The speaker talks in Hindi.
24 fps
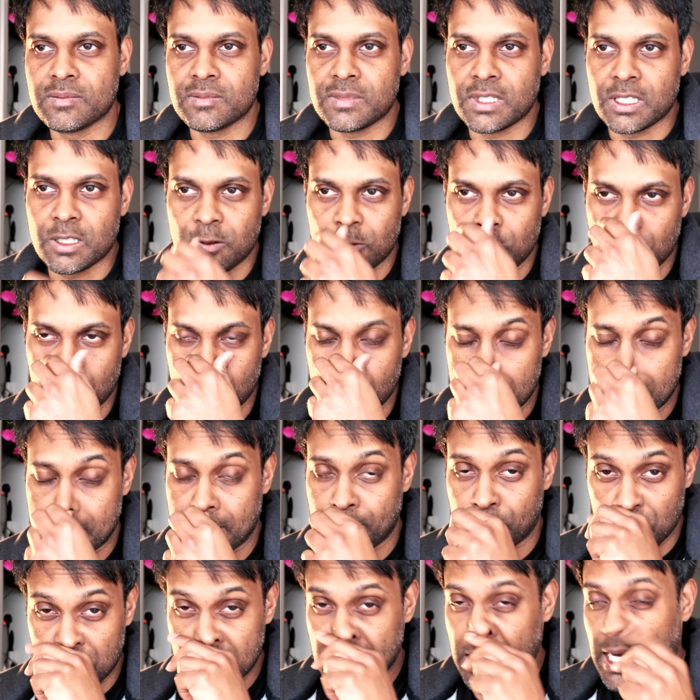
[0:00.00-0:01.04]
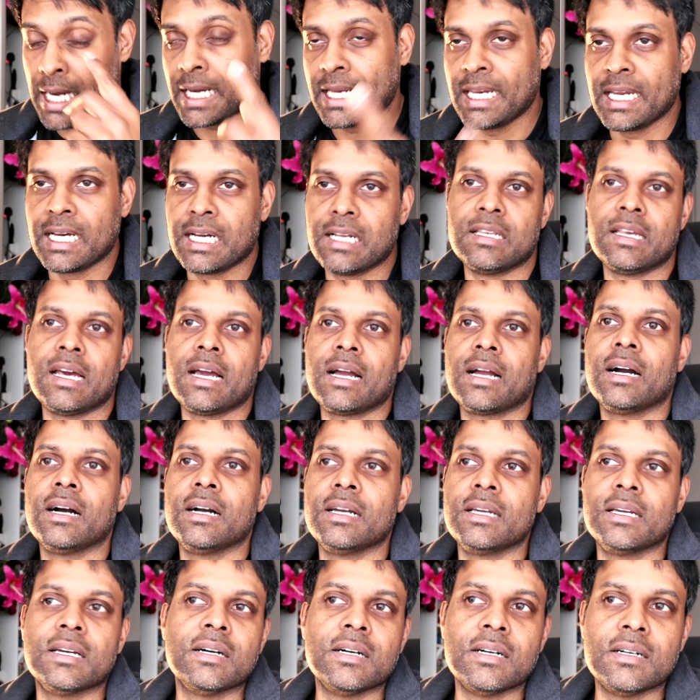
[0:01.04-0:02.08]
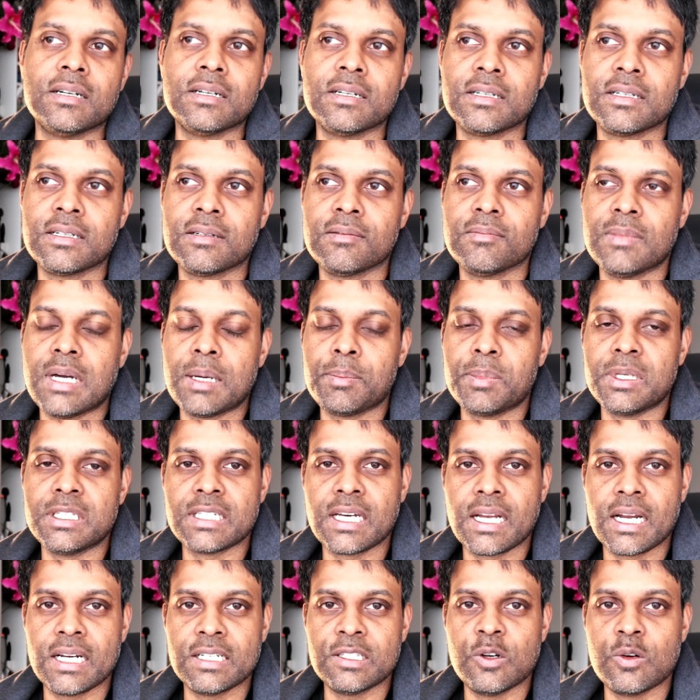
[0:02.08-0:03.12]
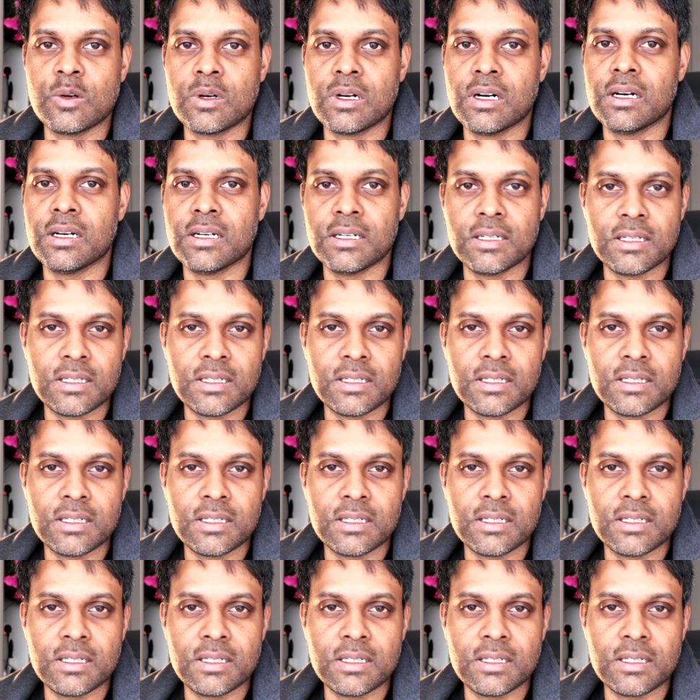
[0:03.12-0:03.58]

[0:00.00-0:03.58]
यू नो मुझसे मुझसे आगे निकल जाएगा या मैं पीछे रह जाऊँगा